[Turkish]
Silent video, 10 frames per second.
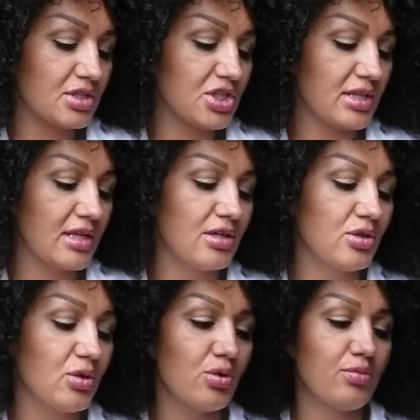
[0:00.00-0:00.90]
diş
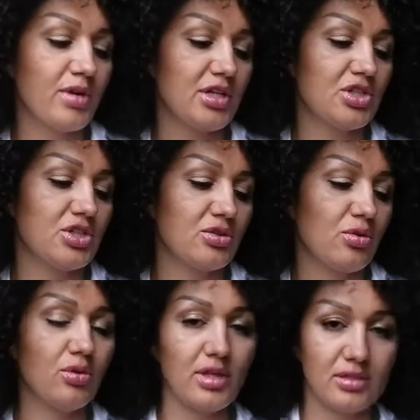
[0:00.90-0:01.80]
etlerini korumak için
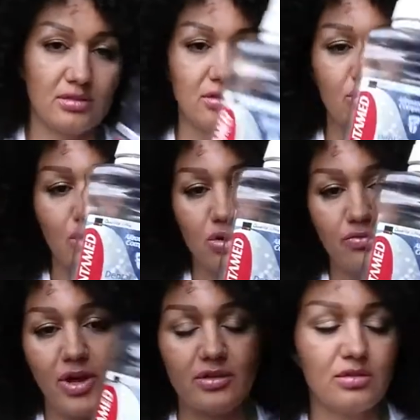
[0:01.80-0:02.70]
olan
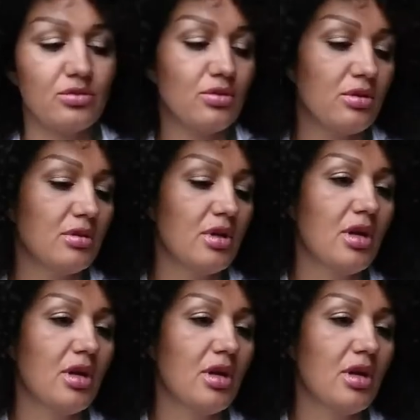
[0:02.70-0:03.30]
vaat ediyor.